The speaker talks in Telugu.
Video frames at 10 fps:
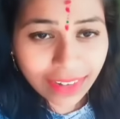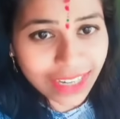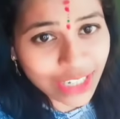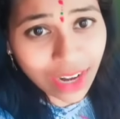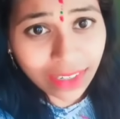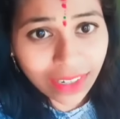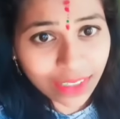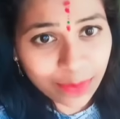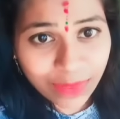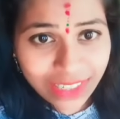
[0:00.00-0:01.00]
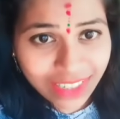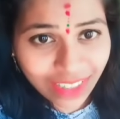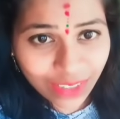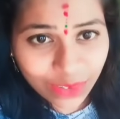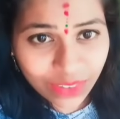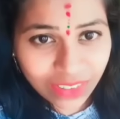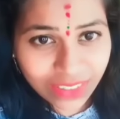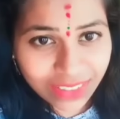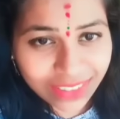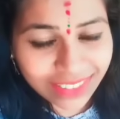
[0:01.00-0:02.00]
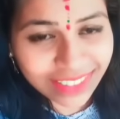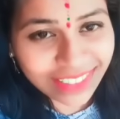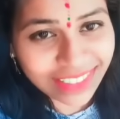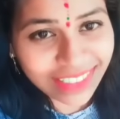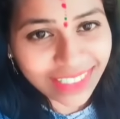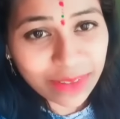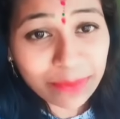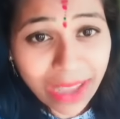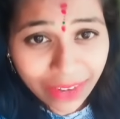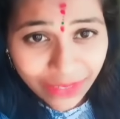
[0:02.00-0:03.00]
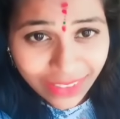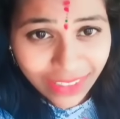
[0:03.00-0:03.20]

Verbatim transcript: అని మాన్సి అనుకుంటూ నవ్వుకుంటూ ఉంటుంది